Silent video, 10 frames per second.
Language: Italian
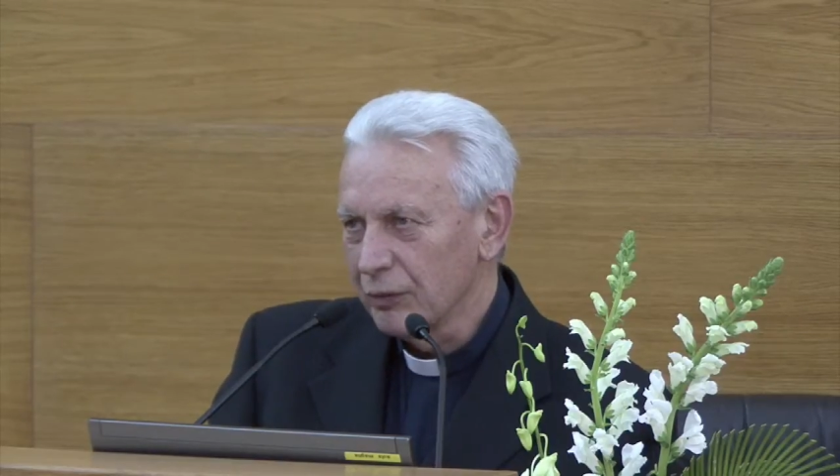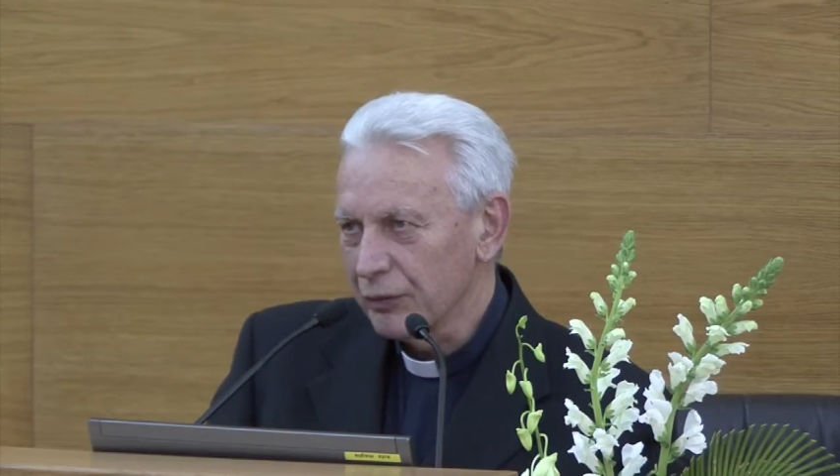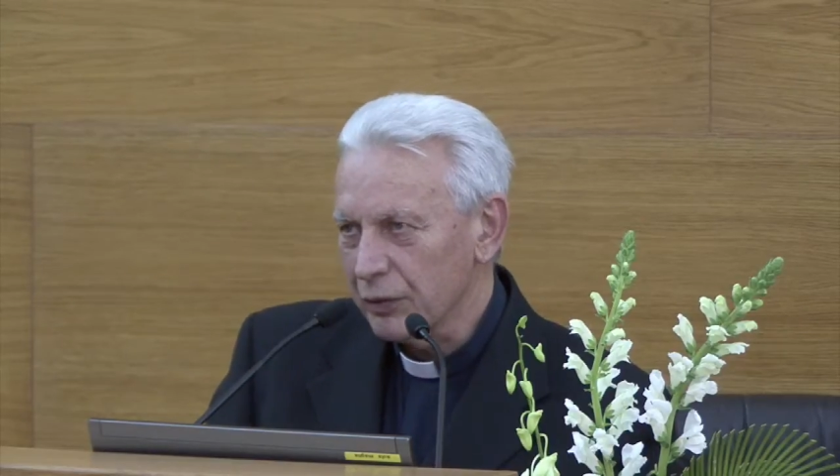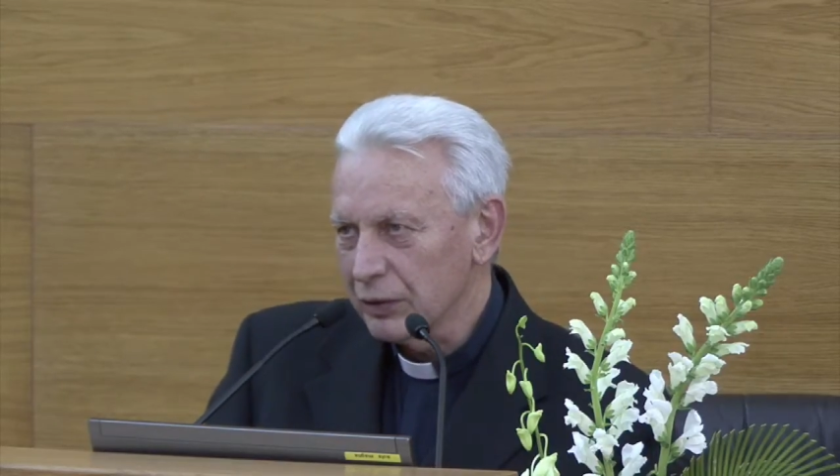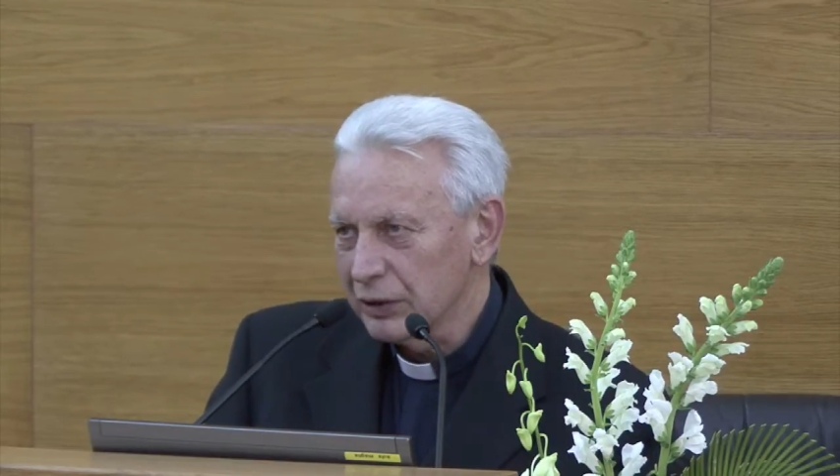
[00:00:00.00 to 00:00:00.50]

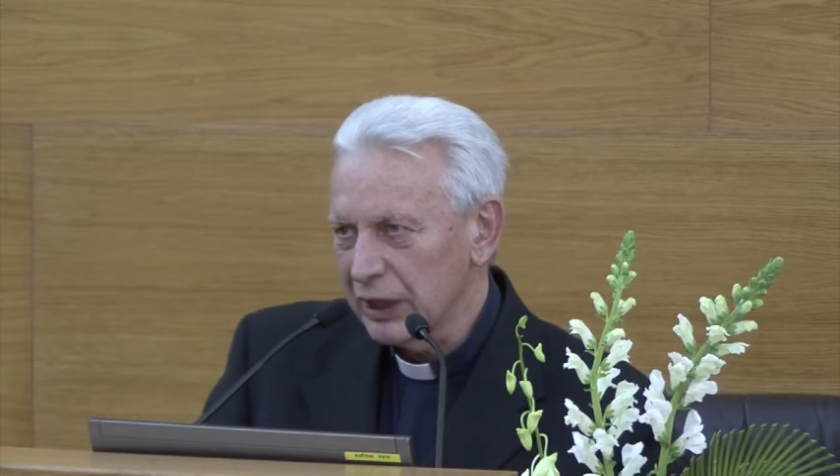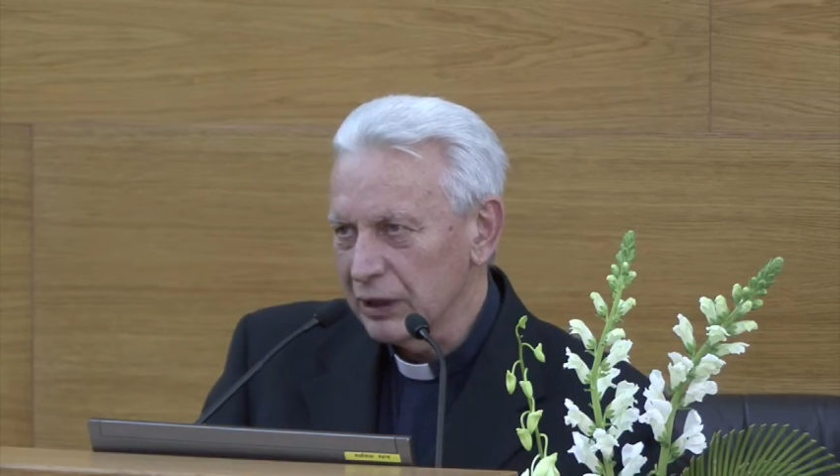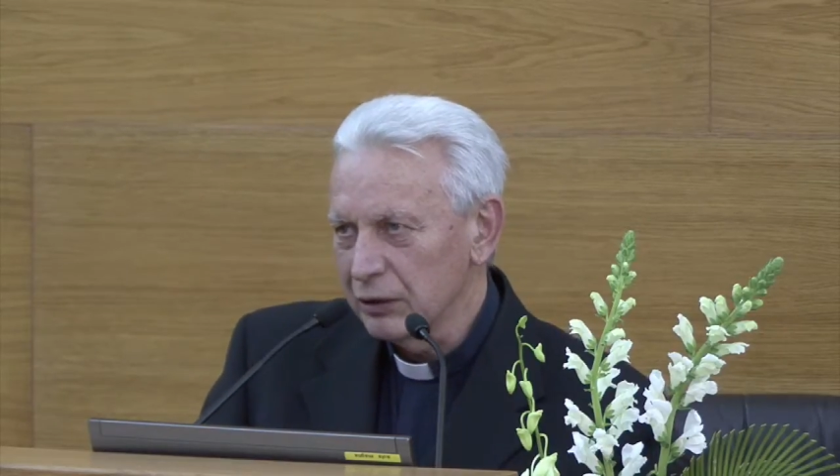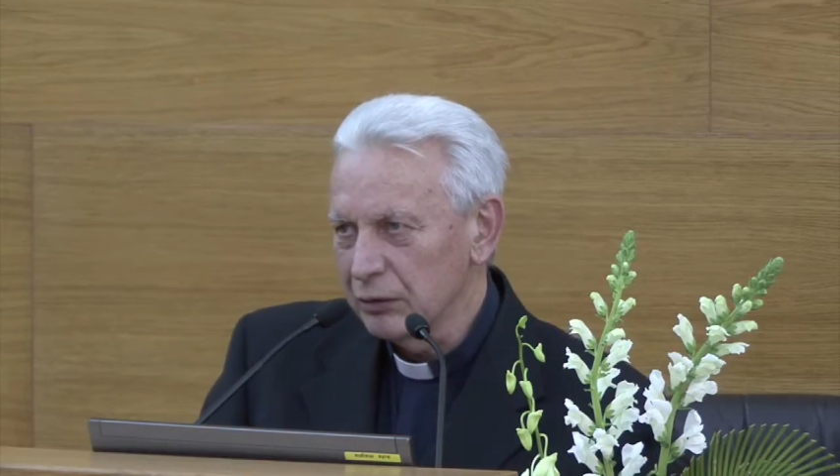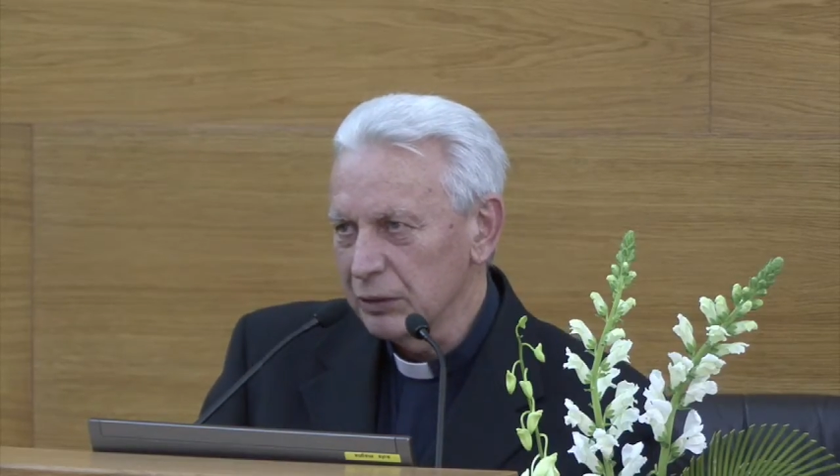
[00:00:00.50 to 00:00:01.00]

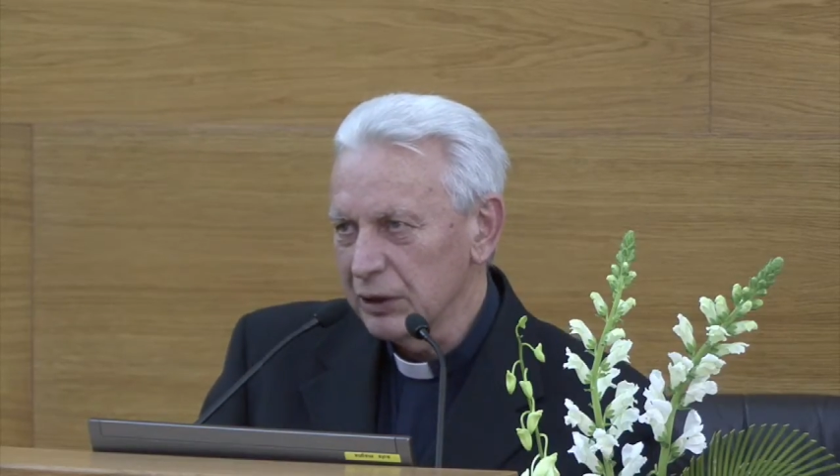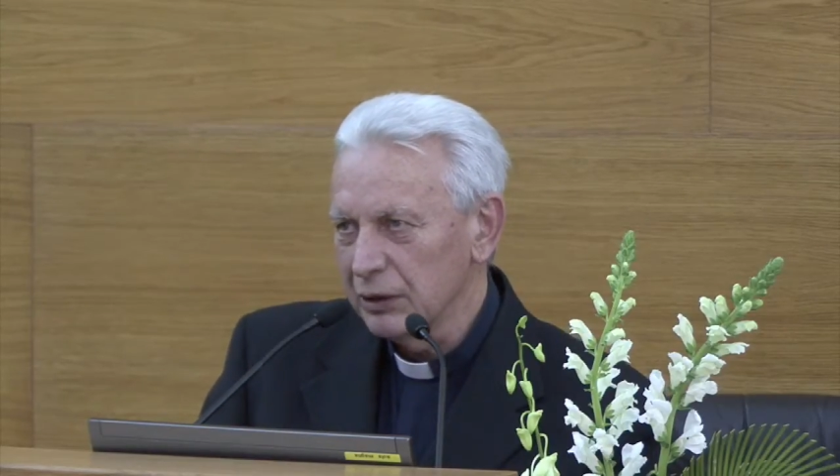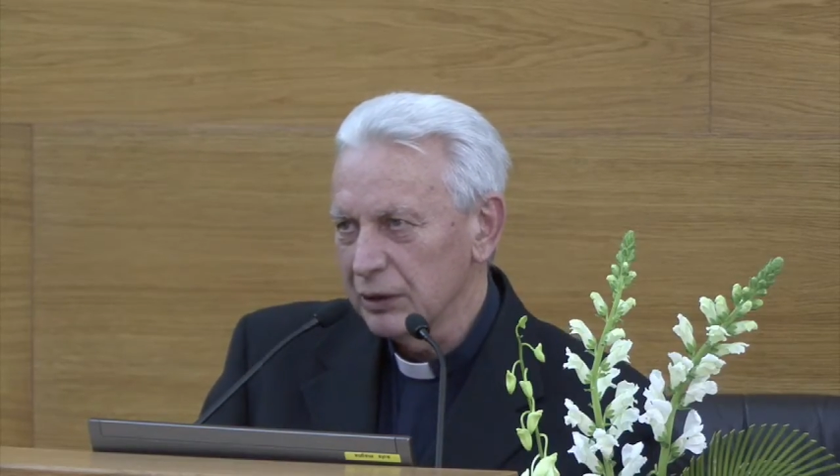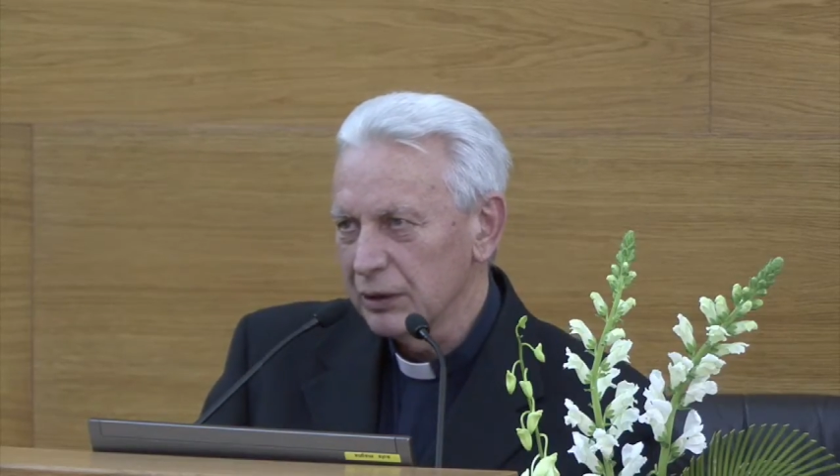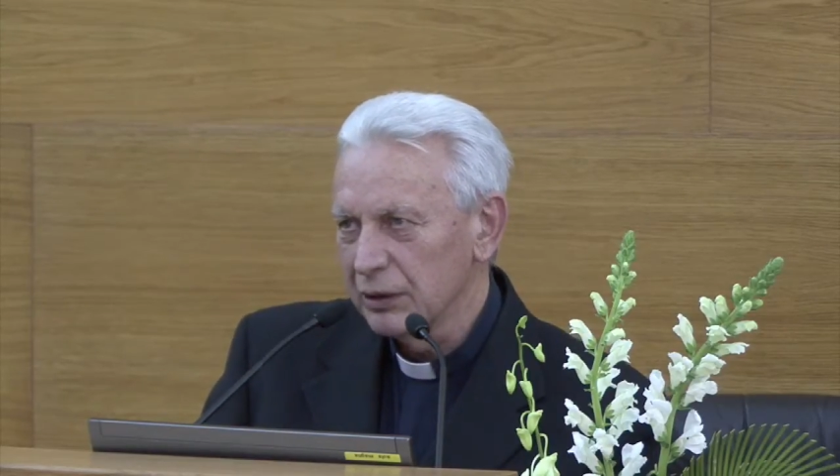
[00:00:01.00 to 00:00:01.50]

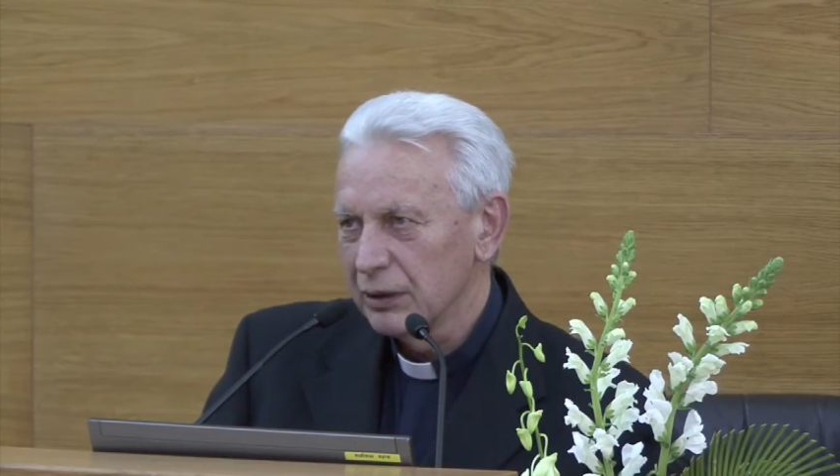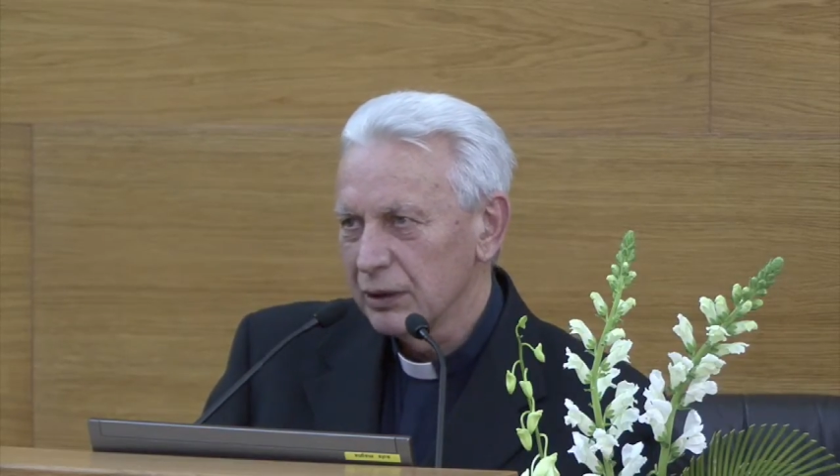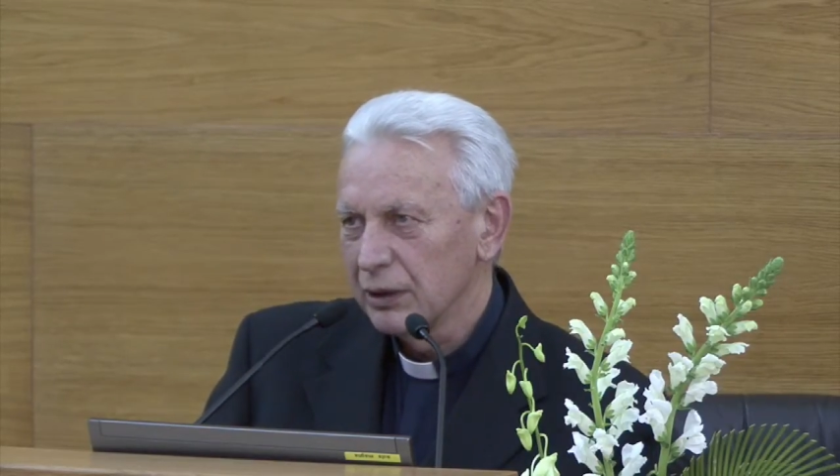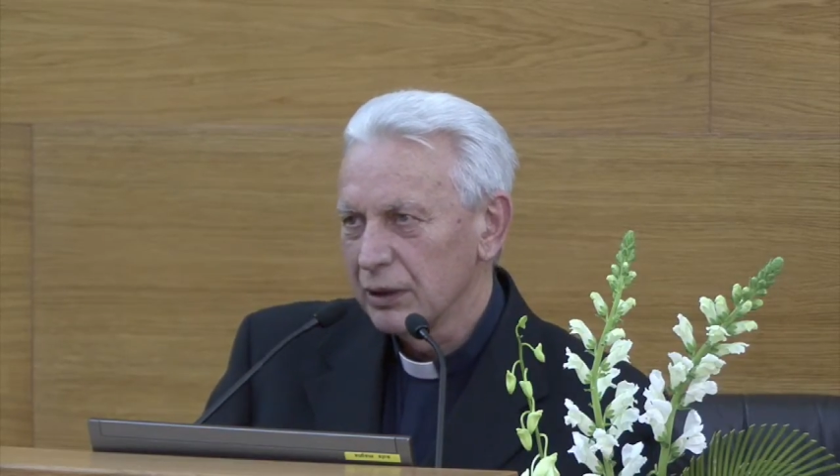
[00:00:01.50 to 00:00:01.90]
confrontandomi